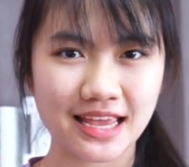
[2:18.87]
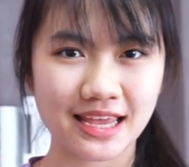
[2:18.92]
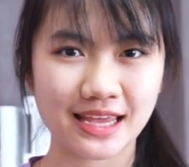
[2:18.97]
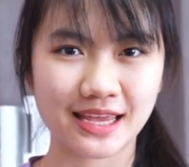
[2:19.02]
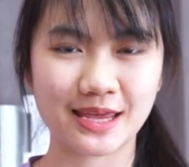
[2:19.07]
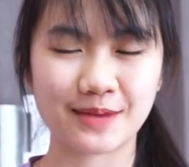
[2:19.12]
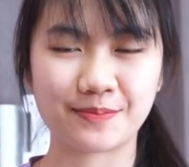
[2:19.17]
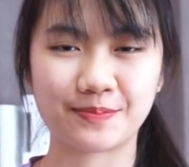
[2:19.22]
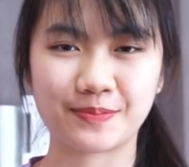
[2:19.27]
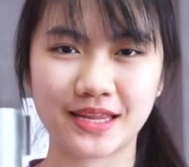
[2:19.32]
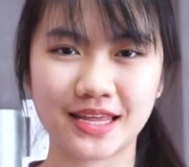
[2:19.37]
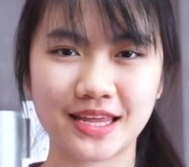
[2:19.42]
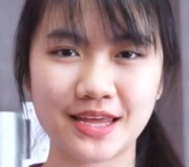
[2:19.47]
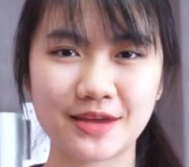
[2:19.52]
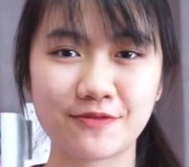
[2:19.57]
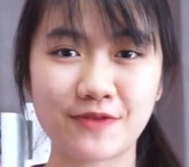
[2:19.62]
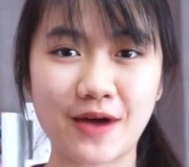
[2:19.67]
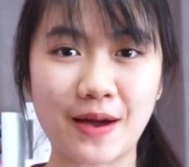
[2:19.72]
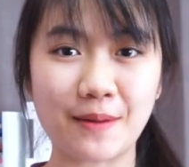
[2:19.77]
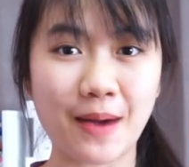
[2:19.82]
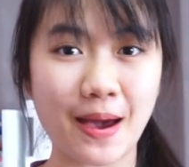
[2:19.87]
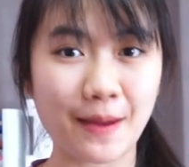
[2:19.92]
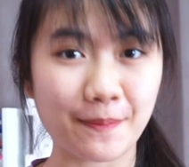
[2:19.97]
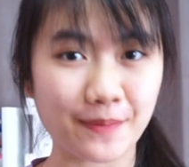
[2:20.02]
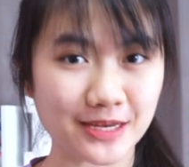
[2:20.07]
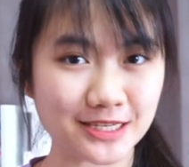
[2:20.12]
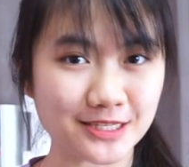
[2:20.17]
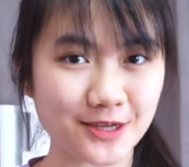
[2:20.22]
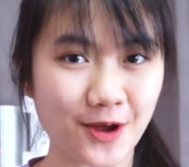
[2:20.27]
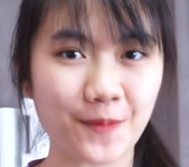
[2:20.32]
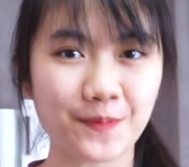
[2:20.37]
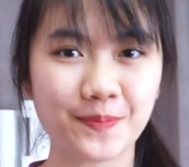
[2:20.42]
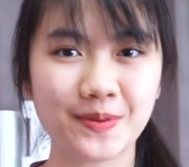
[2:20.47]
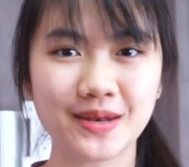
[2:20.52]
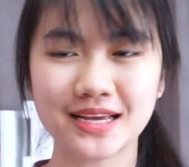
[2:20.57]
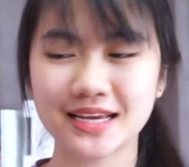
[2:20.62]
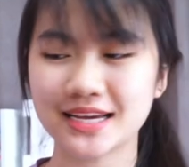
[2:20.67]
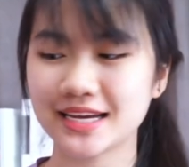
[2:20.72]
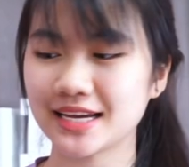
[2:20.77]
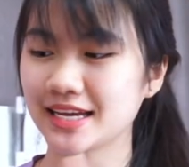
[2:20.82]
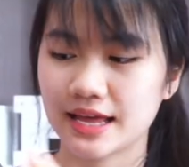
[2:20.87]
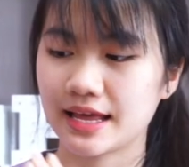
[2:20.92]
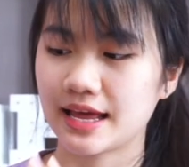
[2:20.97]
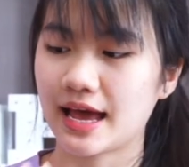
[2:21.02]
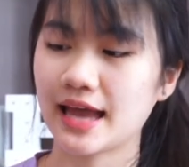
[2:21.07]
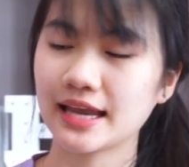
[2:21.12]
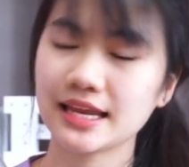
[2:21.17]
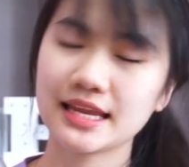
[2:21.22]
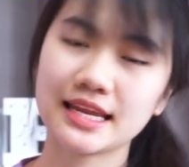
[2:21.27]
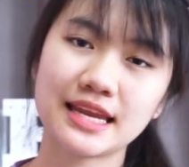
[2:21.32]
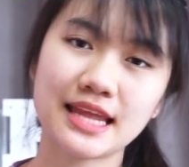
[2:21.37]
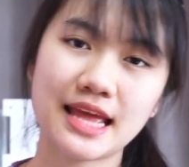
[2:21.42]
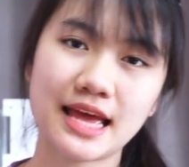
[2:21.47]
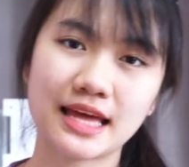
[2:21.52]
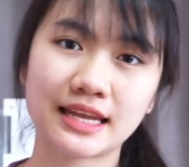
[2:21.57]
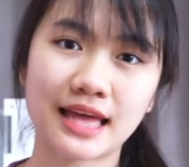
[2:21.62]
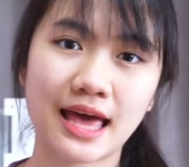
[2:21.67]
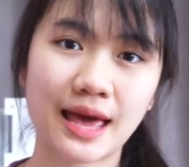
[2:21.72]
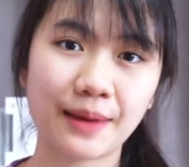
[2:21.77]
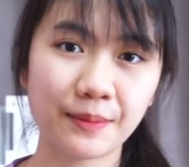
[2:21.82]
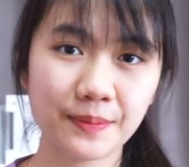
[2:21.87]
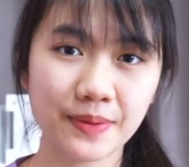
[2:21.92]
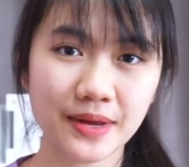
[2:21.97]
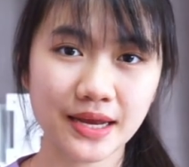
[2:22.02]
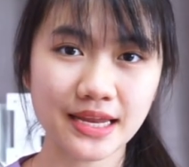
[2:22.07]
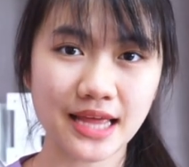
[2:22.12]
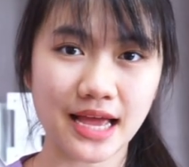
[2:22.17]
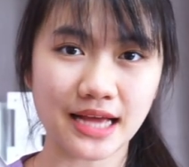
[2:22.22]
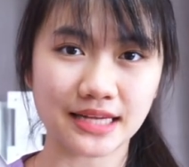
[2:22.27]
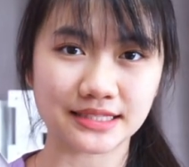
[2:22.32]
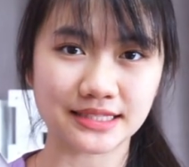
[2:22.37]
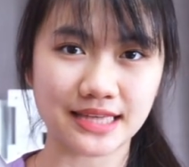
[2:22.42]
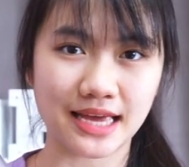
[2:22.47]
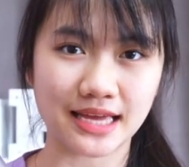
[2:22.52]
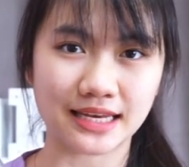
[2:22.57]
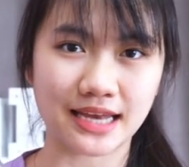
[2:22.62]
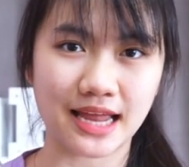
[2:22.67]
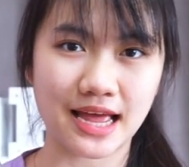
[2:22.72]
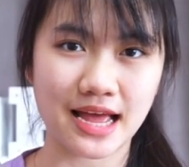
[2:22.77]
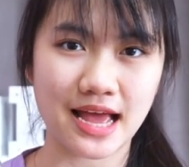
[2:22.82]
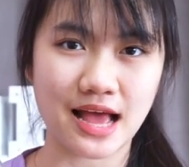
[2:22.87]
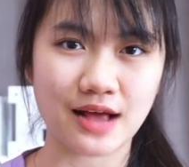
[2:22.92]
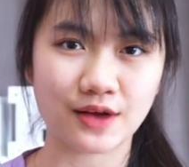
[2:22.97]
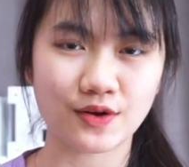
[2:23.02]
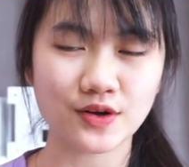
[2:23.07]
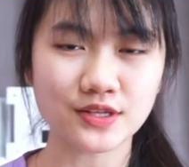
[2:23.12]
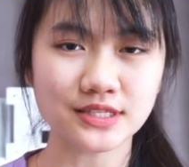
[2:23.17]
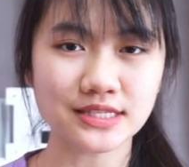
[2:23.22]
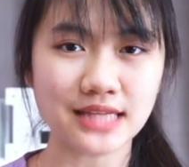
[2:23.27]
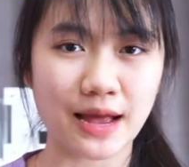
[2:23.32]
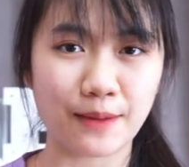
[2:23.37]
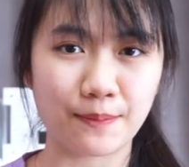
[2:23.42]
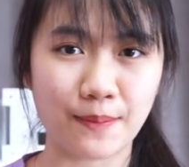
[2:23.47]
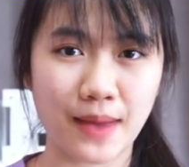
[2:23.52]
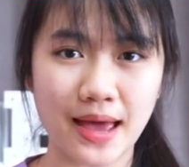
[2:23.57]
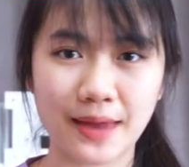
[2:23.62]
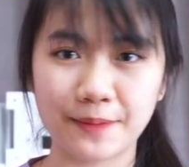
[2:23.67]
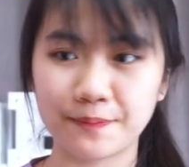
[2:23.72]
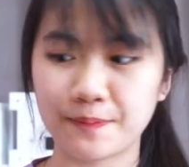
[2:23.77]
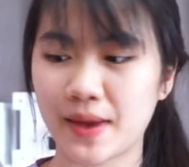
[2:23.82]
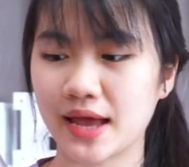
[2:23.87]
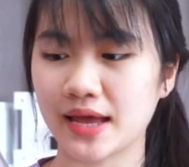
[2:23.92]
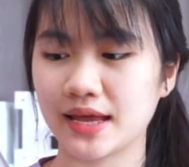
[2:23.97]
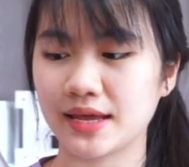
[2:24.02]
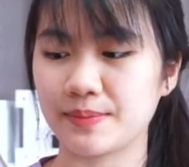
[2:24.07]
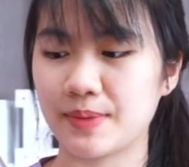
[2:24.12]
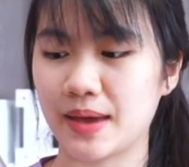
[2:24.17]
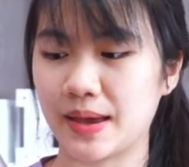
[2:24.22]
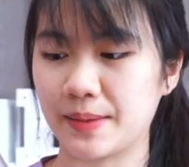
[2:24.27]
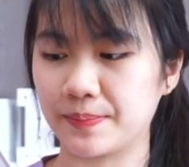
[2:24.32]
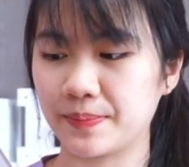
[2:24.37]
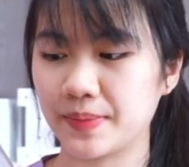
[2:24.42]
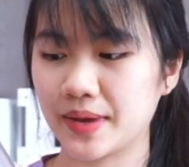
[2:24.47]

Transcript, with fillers: คลิปที่ฟ้าพาไปช็อปเลย อันนี้เนี่ยถ้าเพื่อนอยากจัดนะคะ ก็สามารถไปแบบ